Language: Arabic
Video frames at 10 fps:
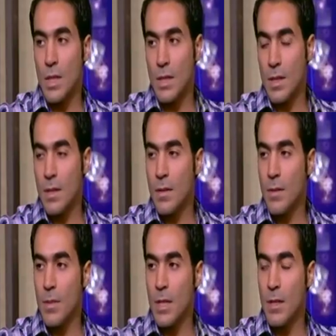كانت تاني
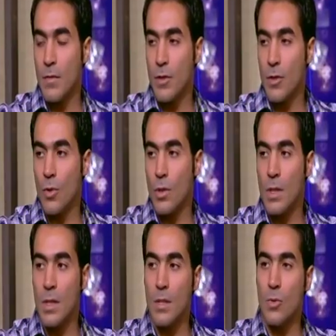ميداليه في الدوره
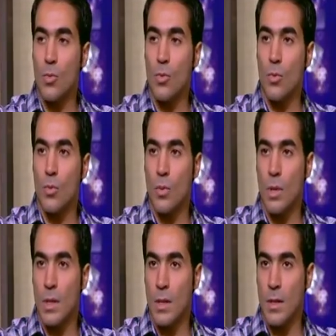ديت و
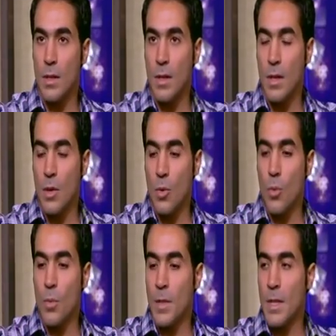
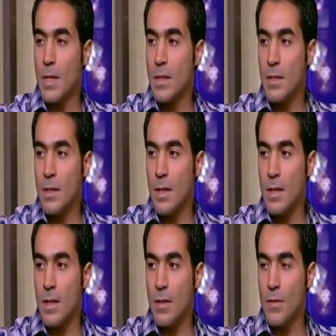وميداليتي
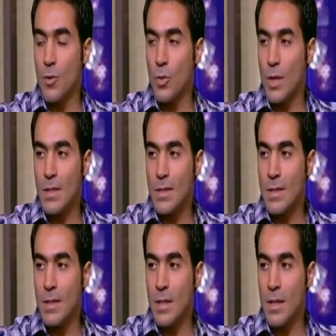هي في الولاد
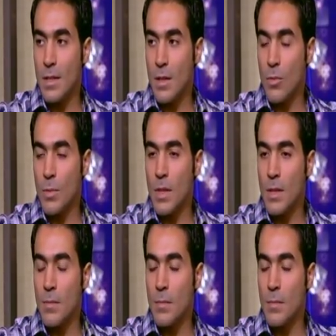دي اللي كانت اول ميداليه